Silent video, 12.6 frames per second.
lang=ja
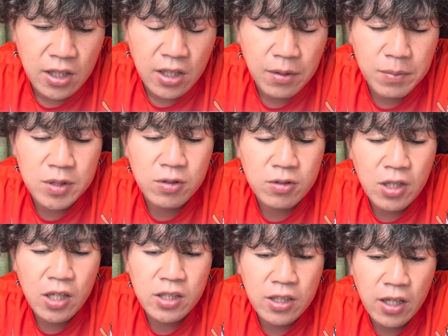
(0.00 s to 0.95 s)
やっぱそれ
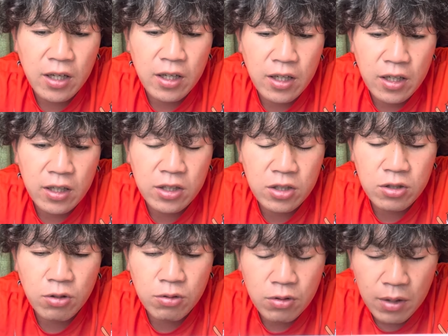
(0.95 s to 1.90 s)
なりにね、えー、
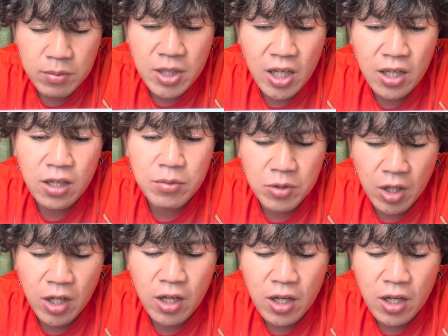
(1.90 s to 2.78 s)
ヒットを浴びながらもね、